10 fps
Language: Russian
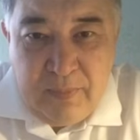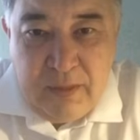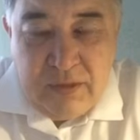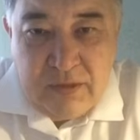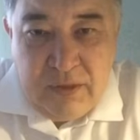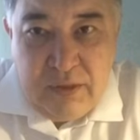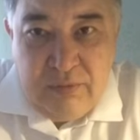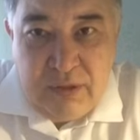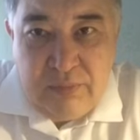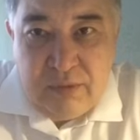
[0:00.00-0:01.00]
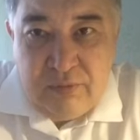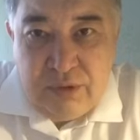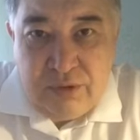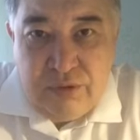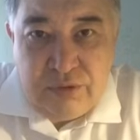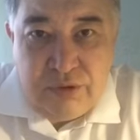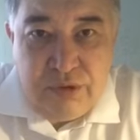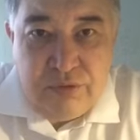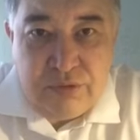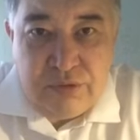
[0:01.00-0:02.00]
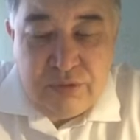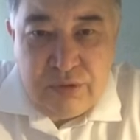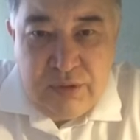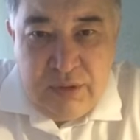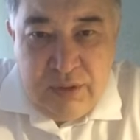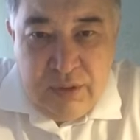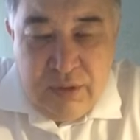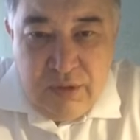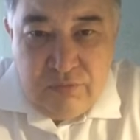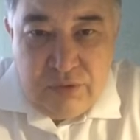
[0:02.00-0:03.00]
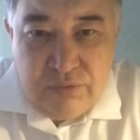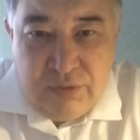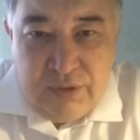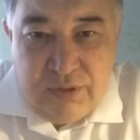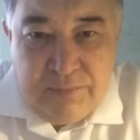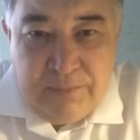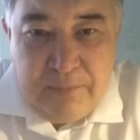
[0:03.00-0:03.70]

Исследования проводят до 400 в сутки.